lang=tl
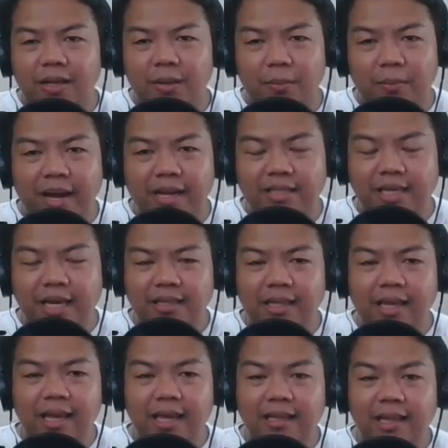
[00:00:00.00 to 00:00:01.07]
Para sa
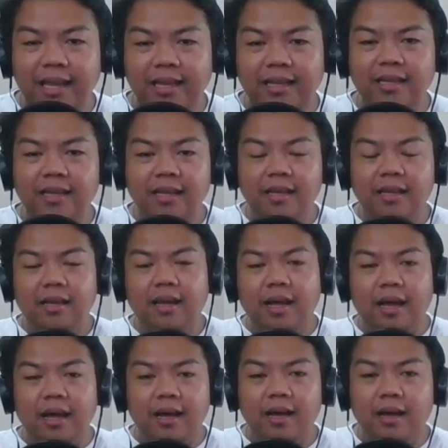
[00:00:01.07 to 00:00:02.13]
ating headline,
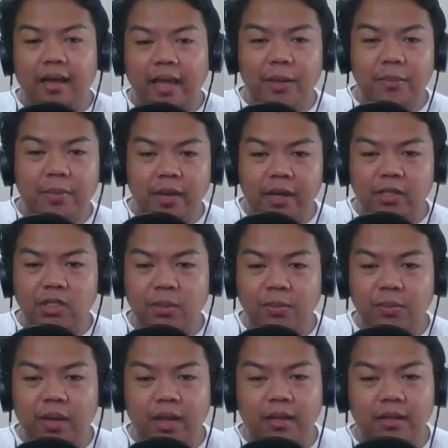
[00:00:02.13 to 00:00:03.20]
ang
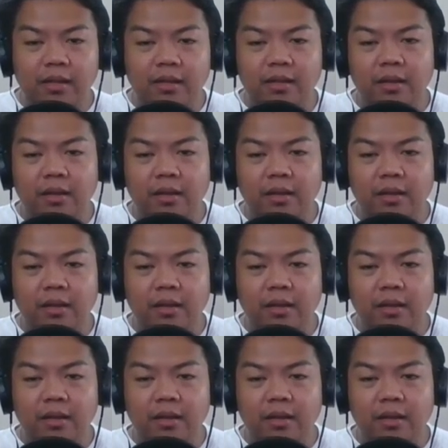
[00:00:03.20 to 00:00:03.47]
ABS-CBN